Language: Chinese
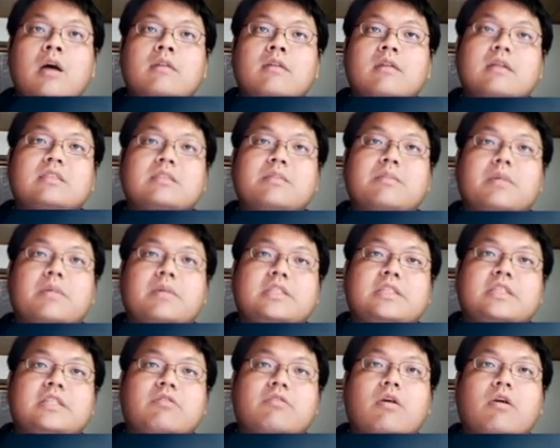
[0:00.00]
那什么
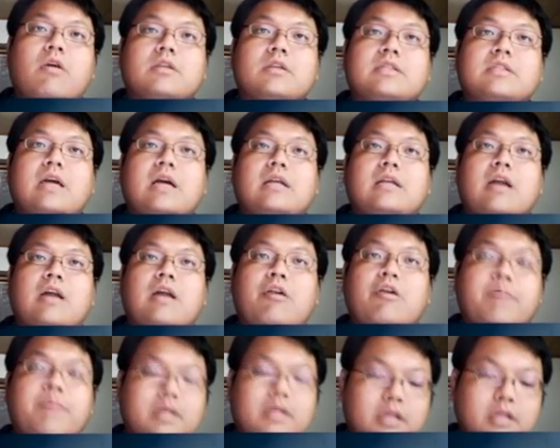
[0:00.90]
情况下他
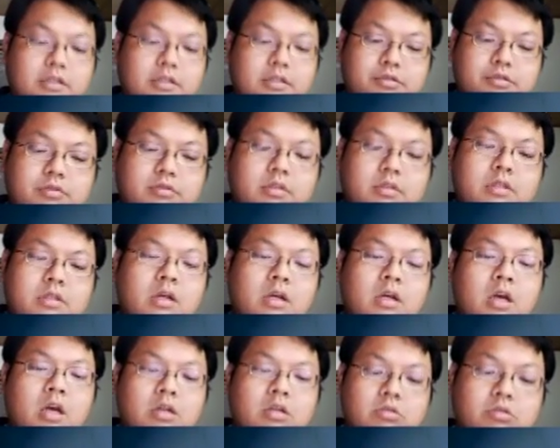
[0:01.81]
会被特许呢？
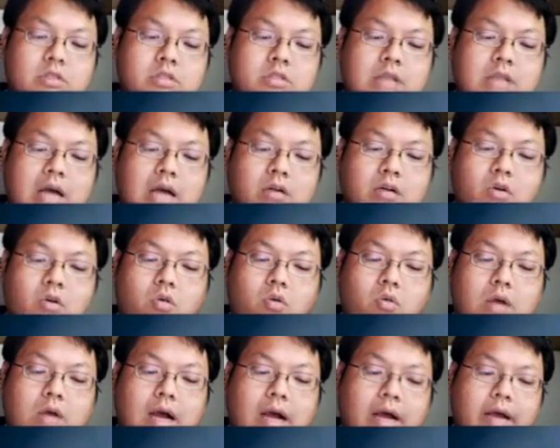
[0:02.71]
就是他
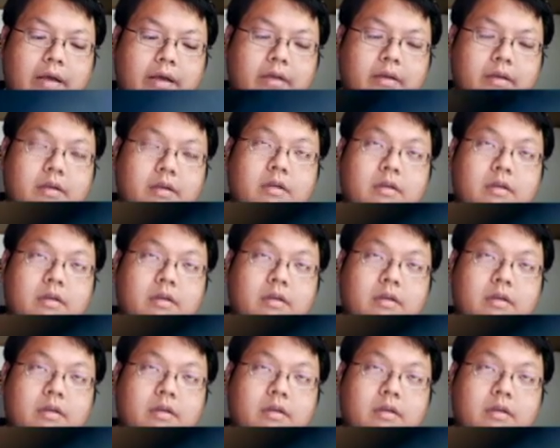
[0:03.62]
公开，